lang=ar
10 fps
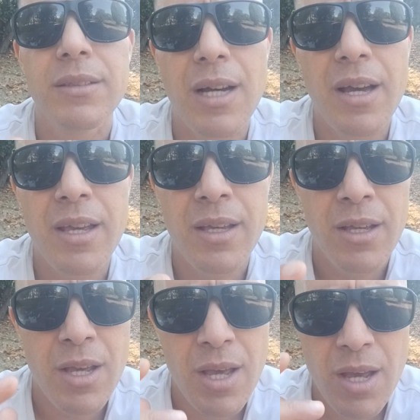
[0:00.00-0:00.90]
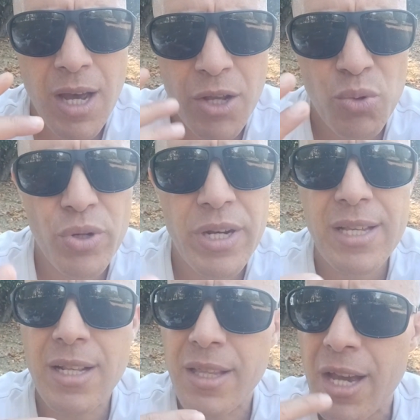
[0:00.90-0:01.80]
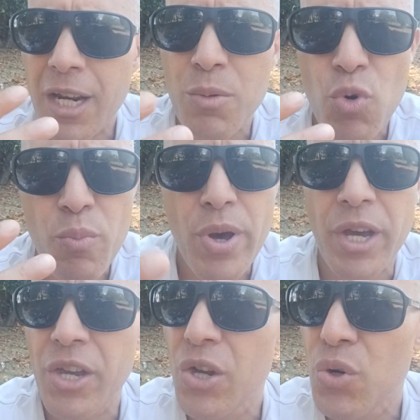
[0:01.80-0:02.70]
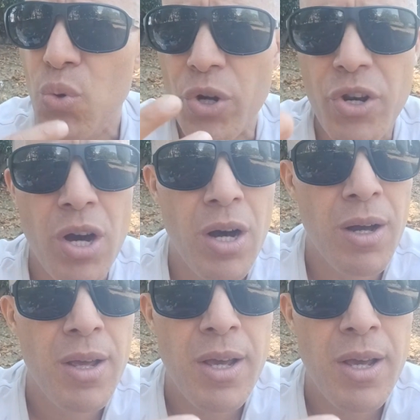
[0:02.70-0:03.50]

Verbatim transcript: صاي هذوك الناس اللي داخلي مباحين وحنا